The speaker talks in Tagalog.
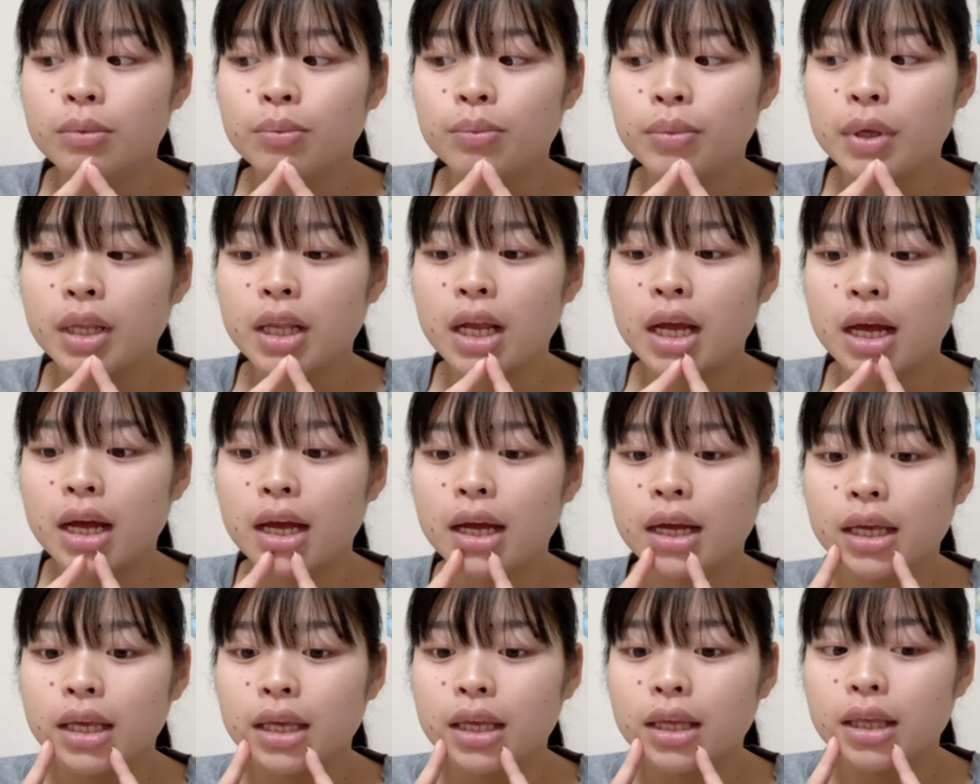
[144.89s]

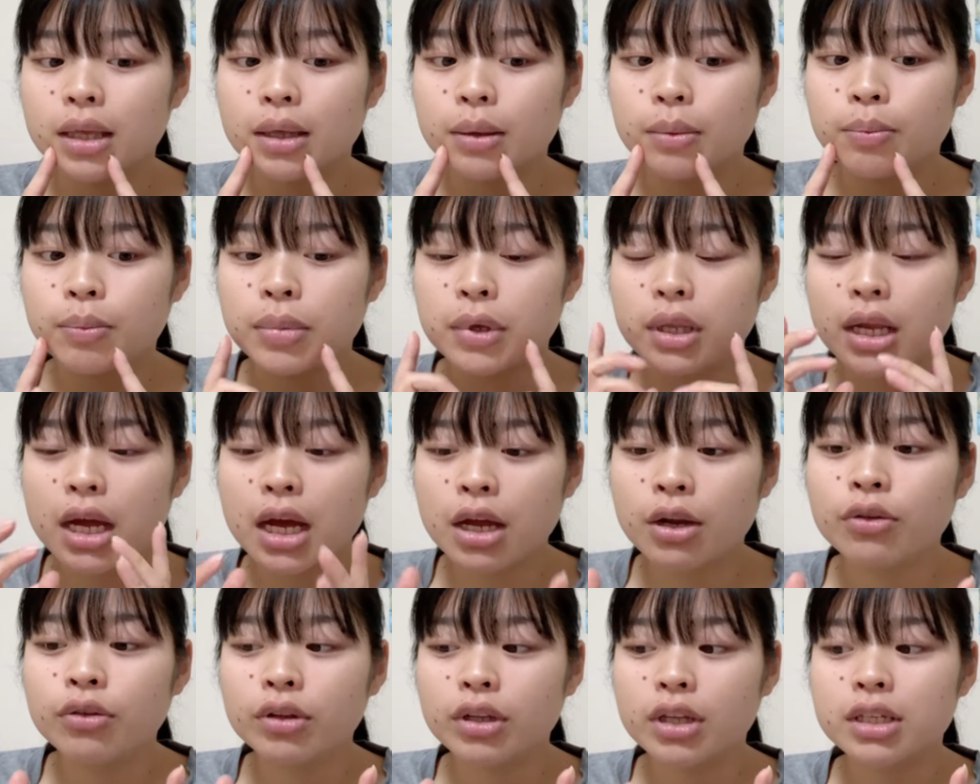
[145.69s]
Pina,
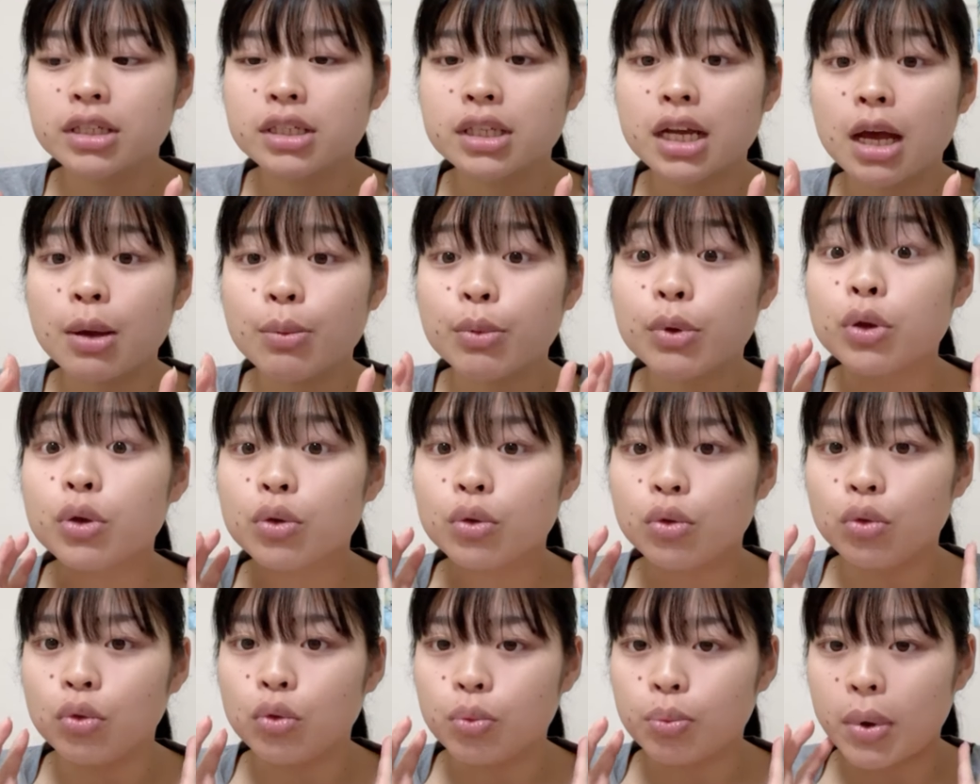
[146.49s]
pinaano din sa amin
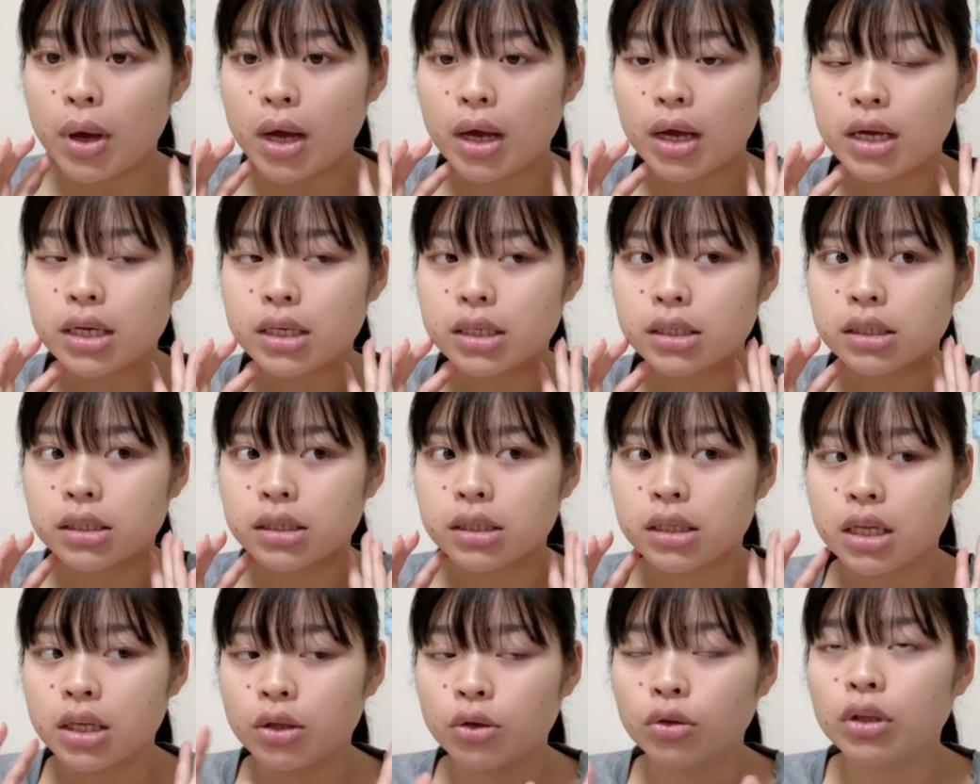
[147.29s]
yung lupa guys.
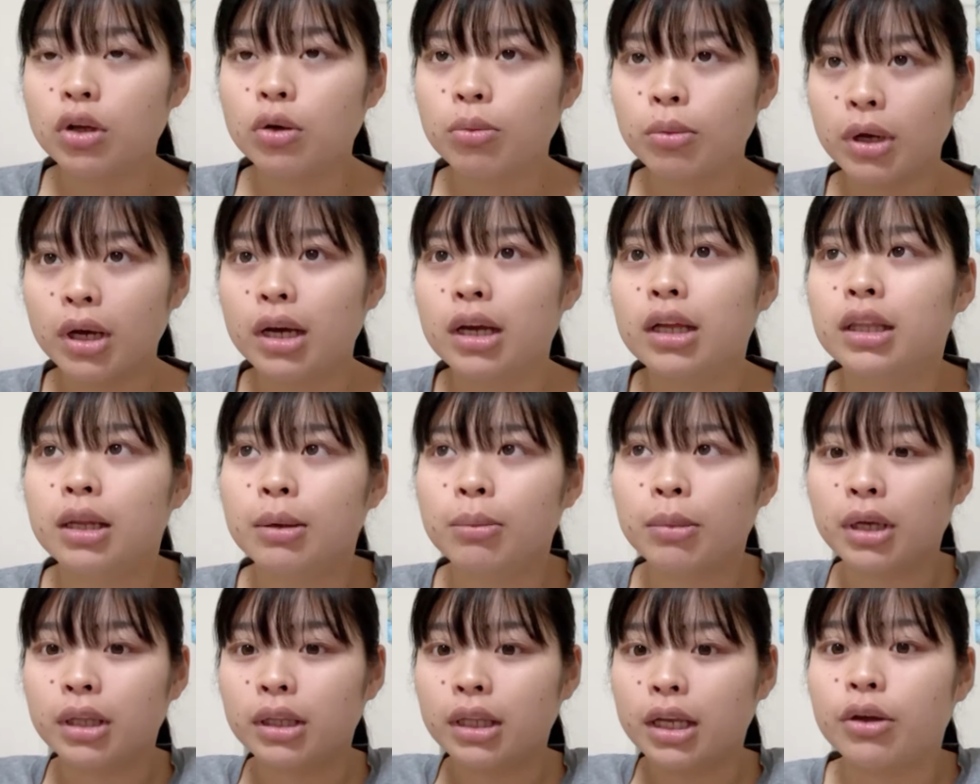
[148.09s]
Dito daw maganda
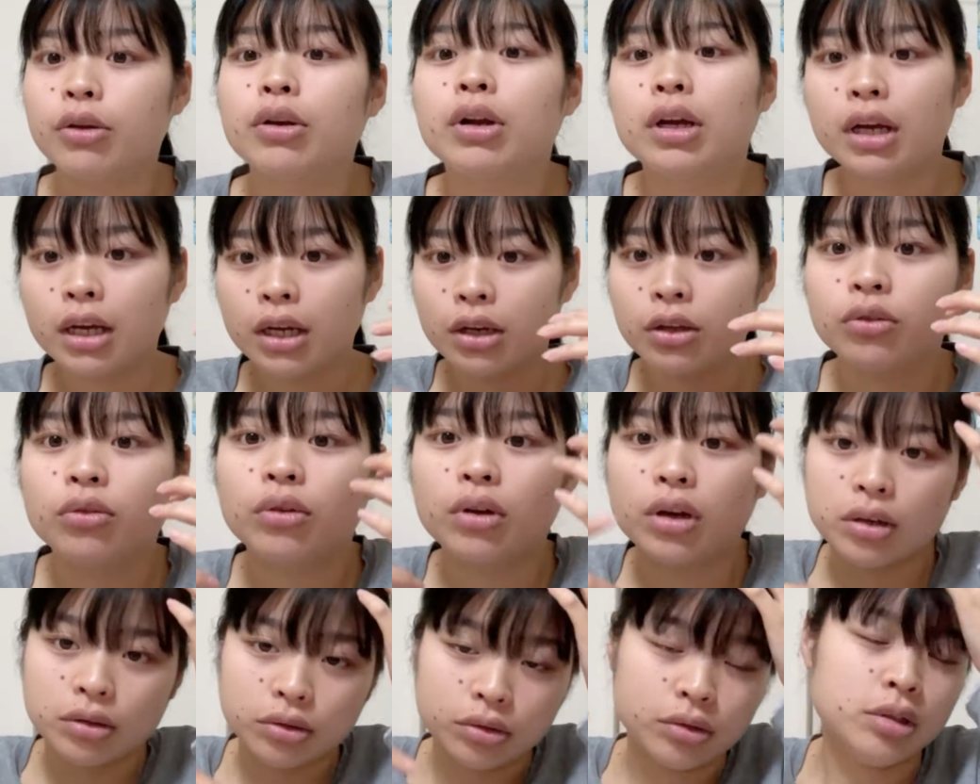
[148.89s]
magtayo ng ganito
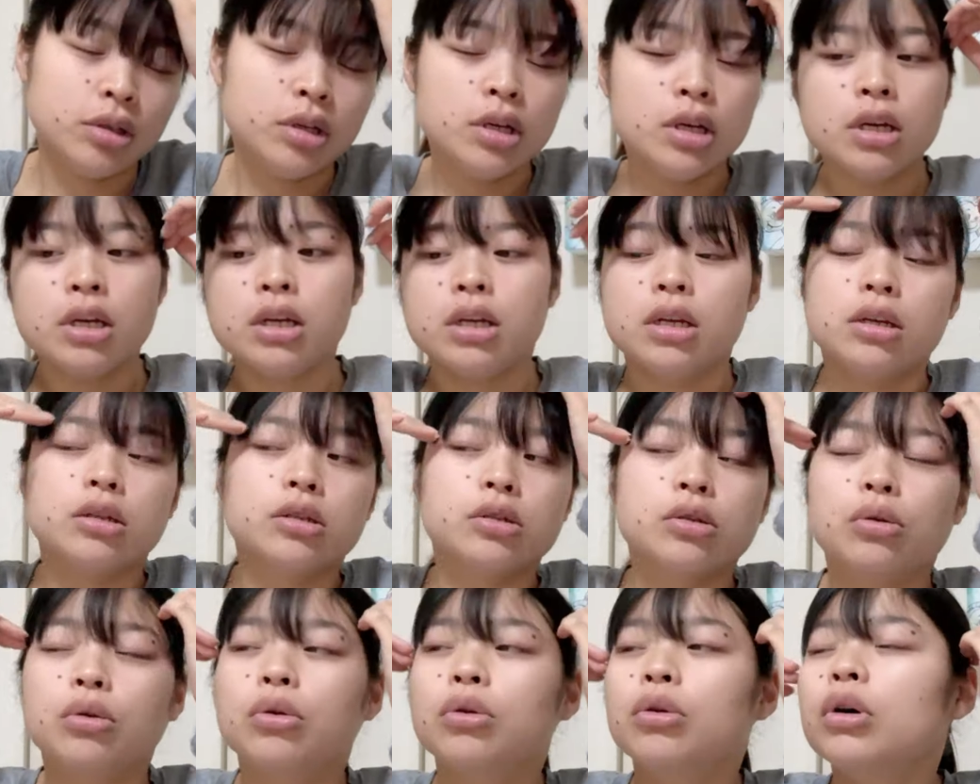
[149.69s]
ganun.
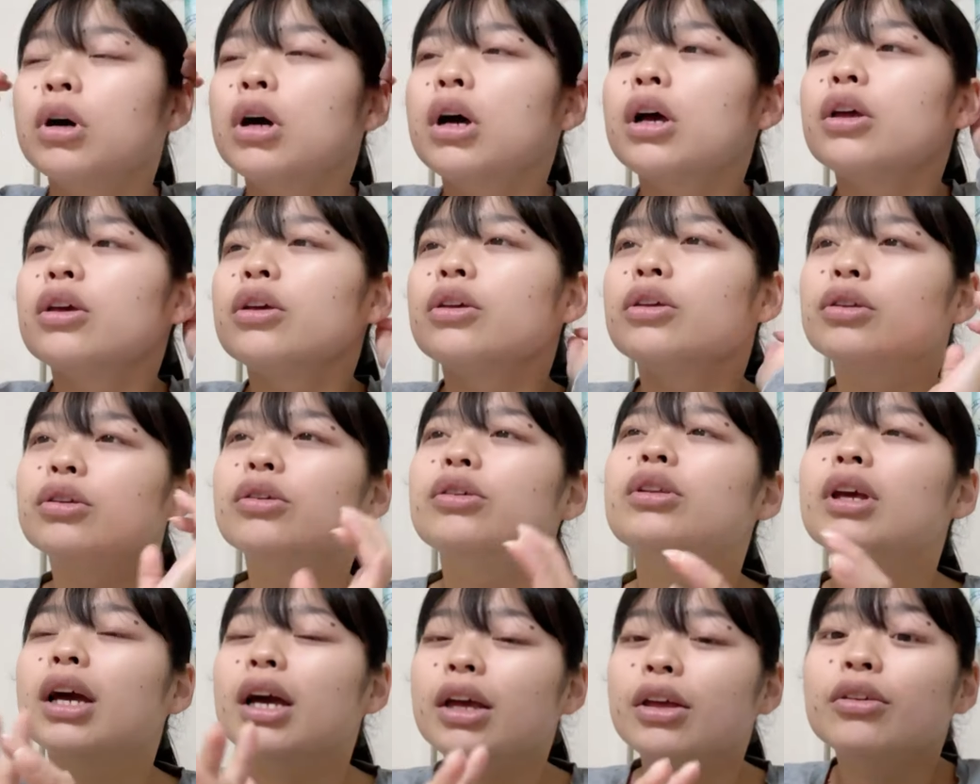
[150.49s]
So,
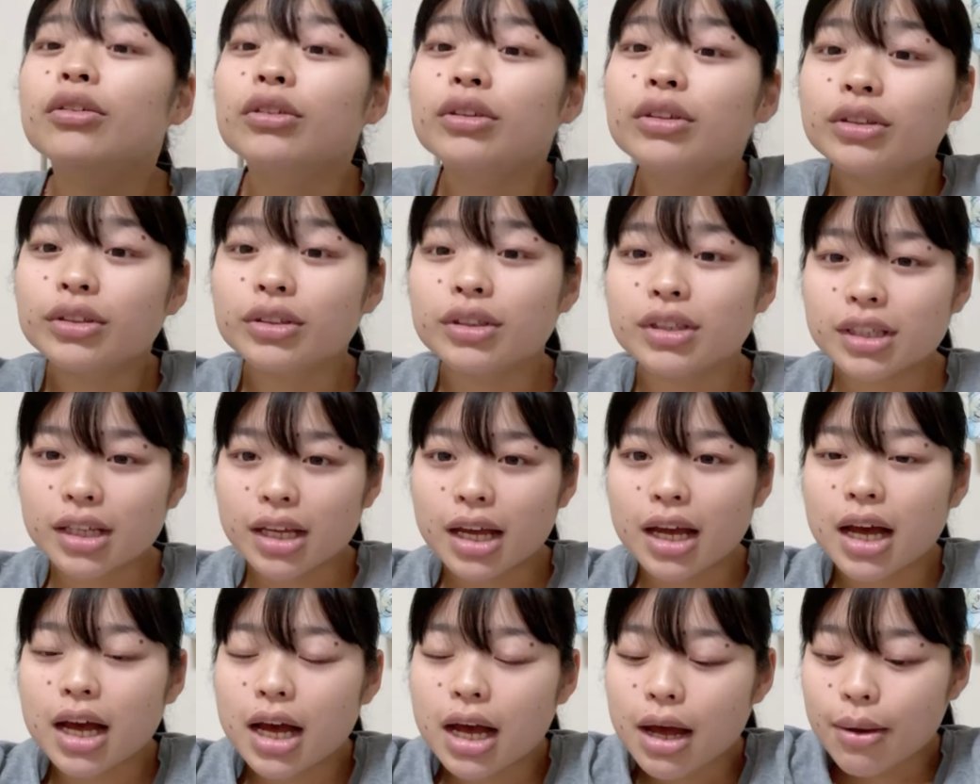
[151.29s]
yun nga yun dun
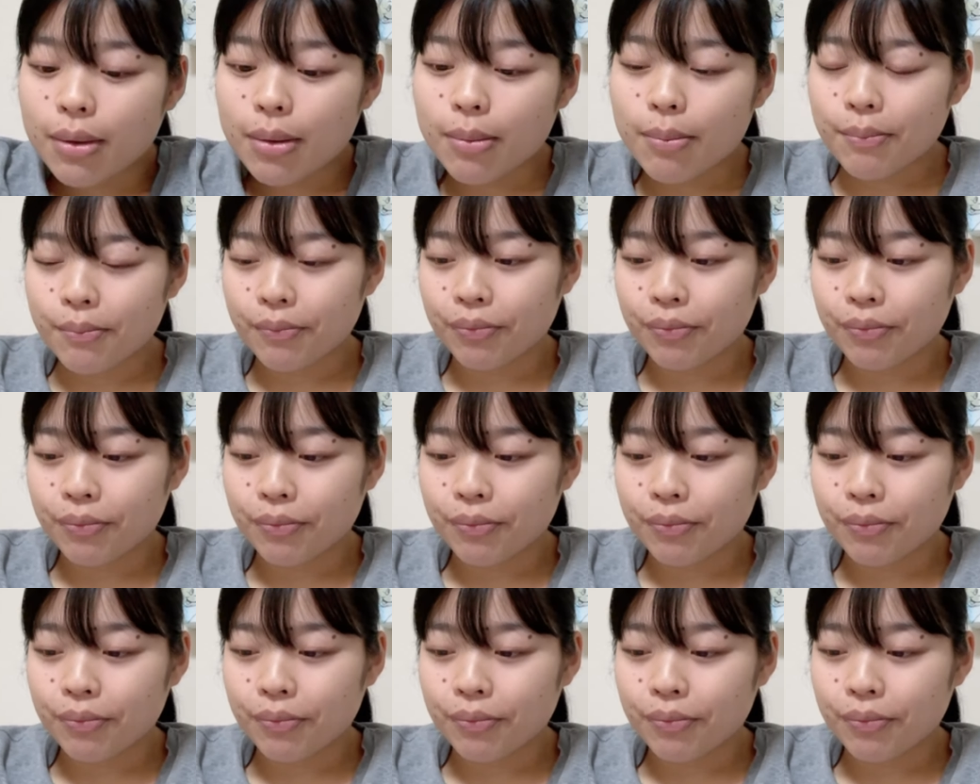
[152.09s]
sa